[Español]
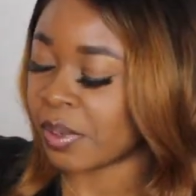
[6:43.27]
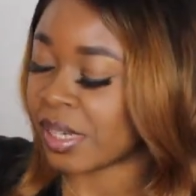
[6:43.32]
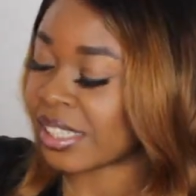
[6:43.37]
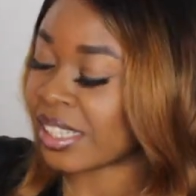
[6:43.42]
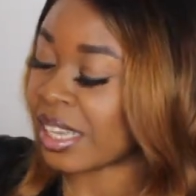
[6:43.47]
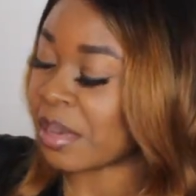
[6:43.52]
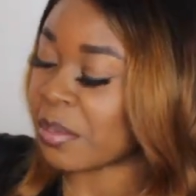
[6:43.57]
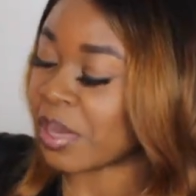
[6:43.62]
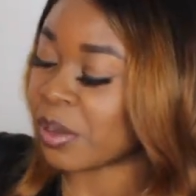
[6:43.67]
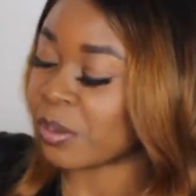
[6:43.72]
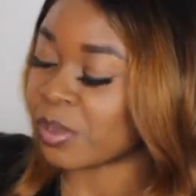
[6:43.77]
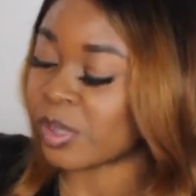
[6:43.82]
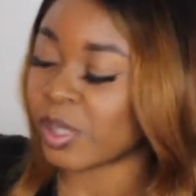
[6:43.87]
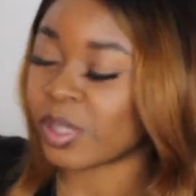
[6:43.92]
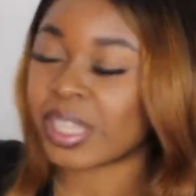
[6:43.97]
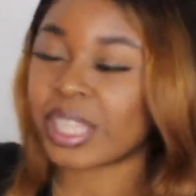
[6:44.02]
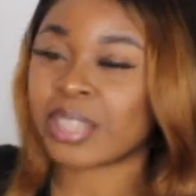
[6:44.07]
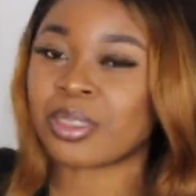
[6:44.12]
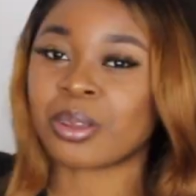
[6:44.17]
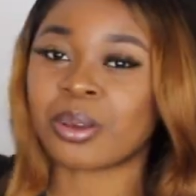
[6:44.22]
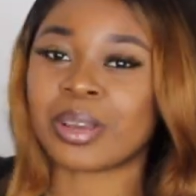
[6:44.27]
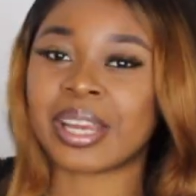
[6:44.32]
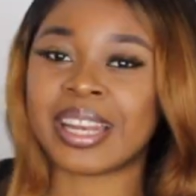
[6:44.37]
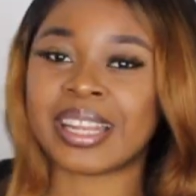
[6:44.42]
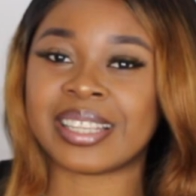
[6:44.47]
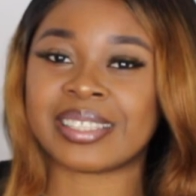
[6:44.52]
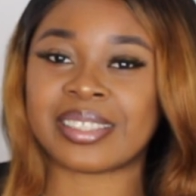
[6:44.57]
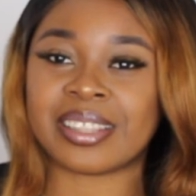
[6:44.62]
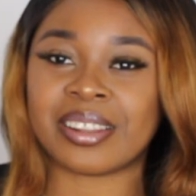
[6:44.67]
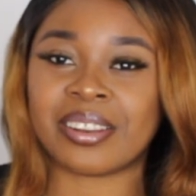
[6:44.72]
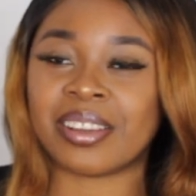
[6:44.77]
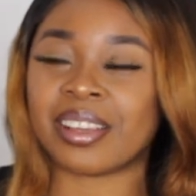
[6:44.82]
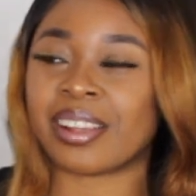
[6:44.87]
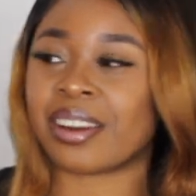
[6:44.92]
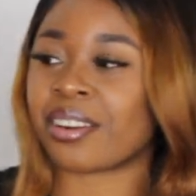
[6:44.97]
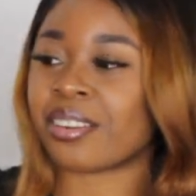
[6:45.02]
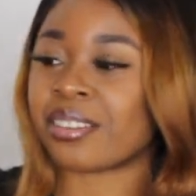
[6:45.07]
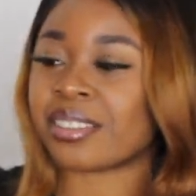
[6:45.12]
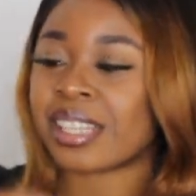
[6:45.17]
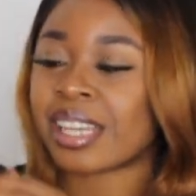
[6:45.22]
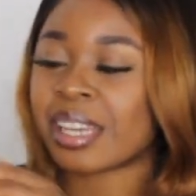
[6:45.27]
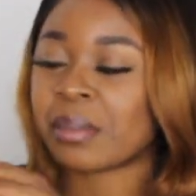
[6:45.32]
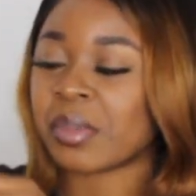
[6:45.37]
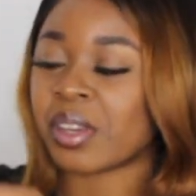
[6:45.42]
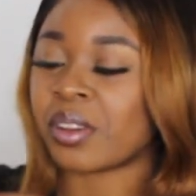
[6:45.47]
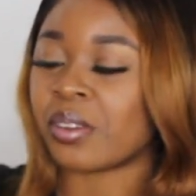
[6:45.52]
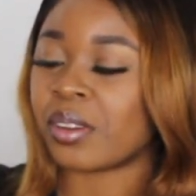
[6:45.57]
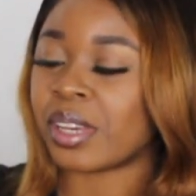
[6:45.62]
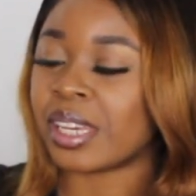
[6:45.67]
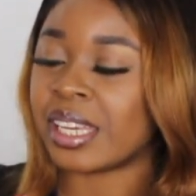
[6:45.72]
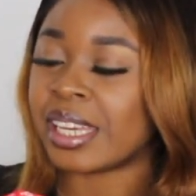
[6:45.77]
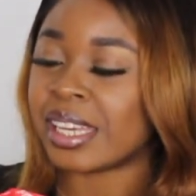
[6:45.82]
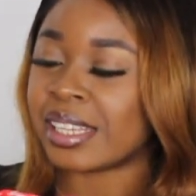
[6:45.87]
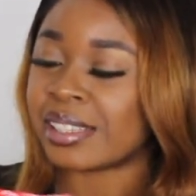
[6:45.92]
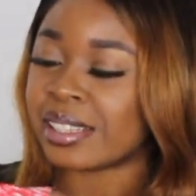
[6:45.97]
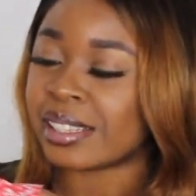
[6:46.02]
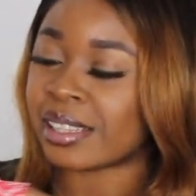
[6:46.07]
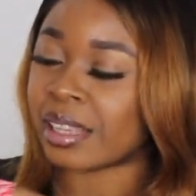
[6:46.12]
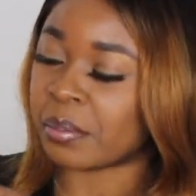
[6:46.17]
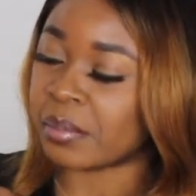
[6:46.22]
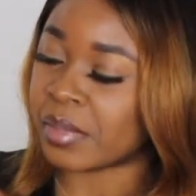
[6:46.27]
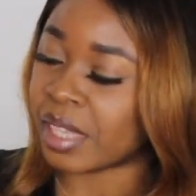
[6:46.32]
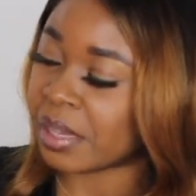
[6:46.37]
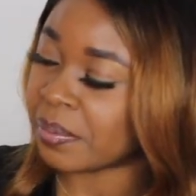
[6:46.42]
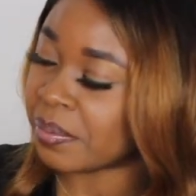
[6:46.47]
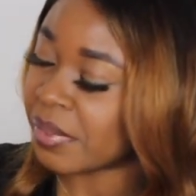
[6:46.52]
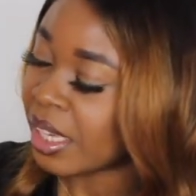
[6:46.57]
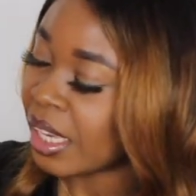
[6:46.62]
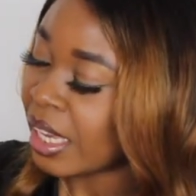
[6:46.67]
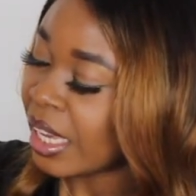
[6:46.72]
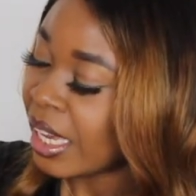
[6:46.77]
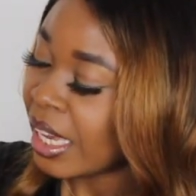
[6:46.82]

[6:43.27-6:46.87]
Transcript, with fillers: pero es que me gustó tanto el estilo del rosa que me cogí este también.